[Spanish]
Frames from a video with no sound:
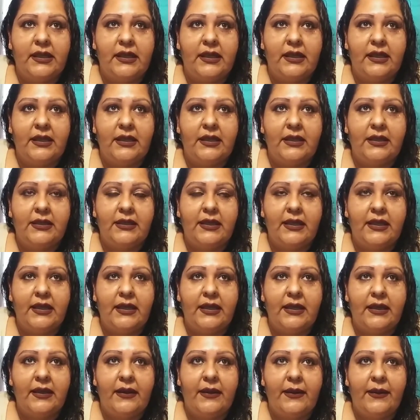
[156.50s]
el
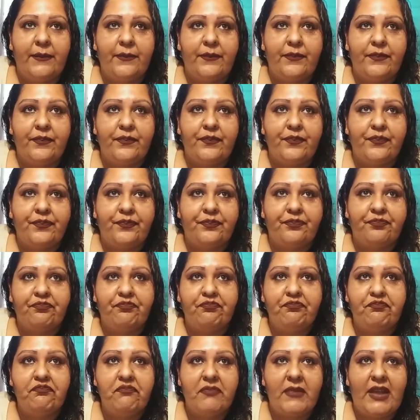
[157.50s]
de,
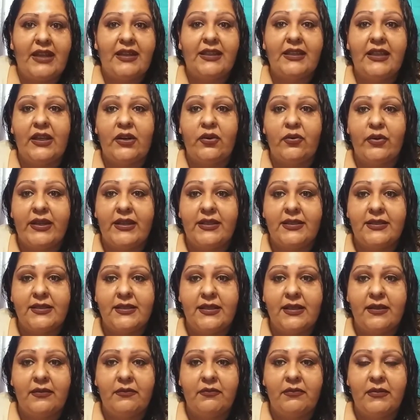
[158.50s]
mm, el de
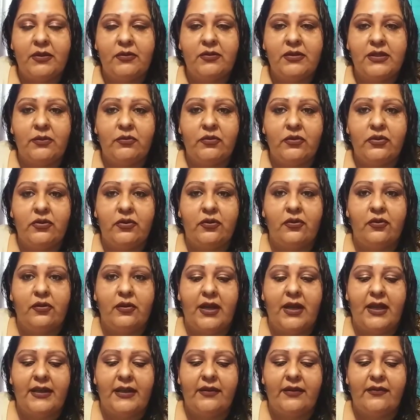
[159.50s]
nuez. Me gusta mucho
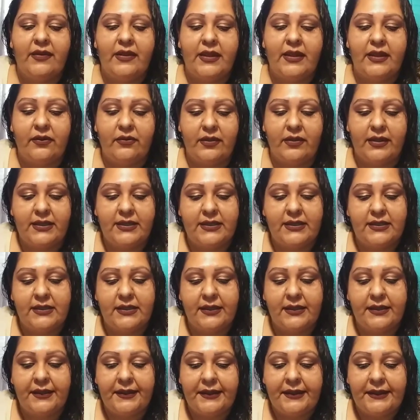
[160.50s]
la nieve de nuez.
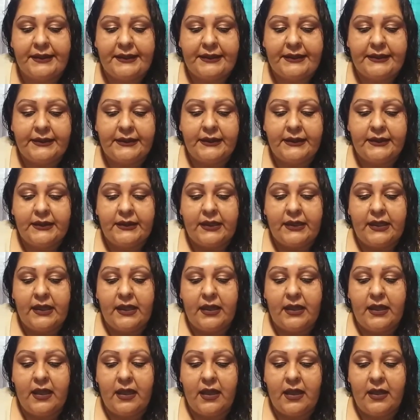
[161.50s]

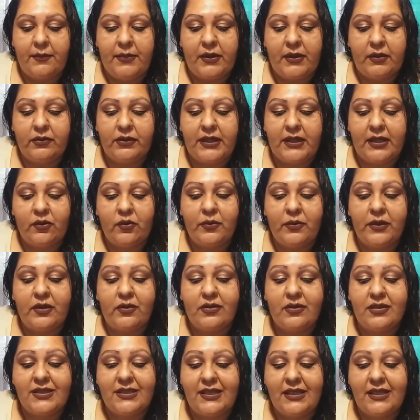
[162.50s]
Ah, pregunta
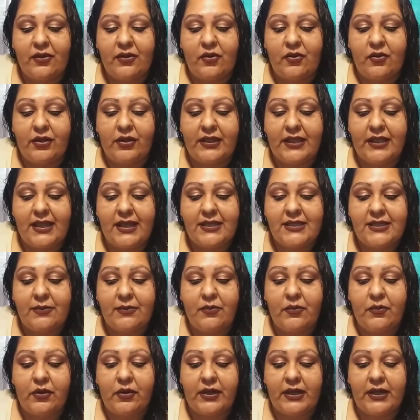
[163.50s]
número 5. ¿Te has
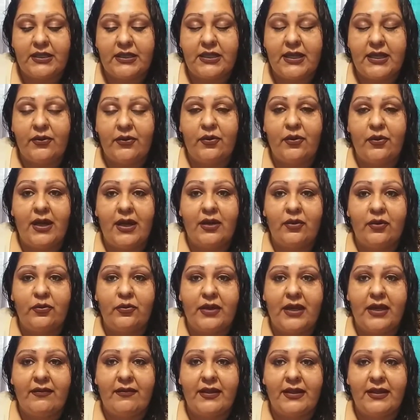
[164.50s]
emborrachado
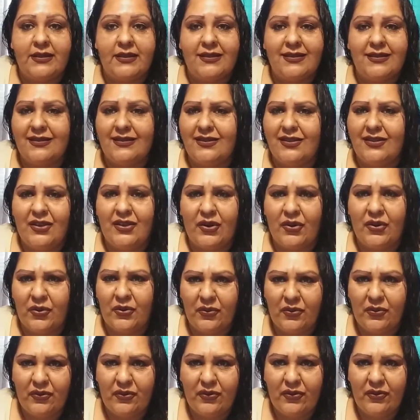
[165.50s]
alguna vez?
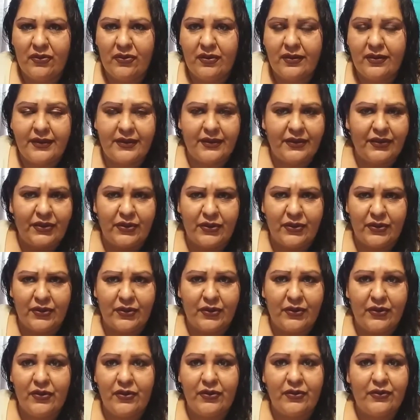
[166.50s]
No,
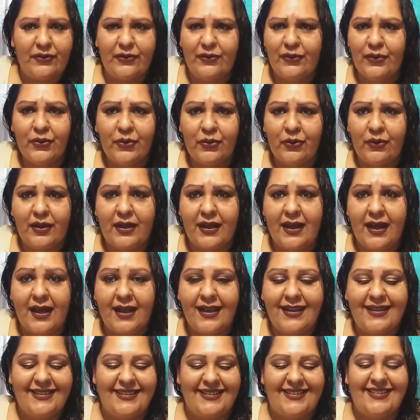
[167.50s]
yo
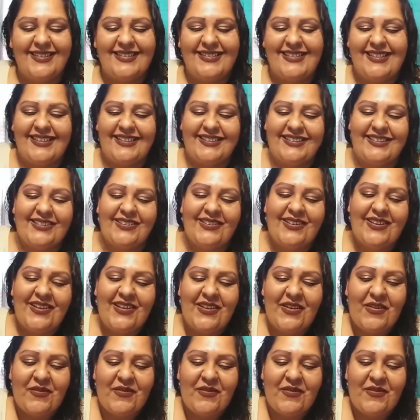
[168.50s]
nunca. No es cierto.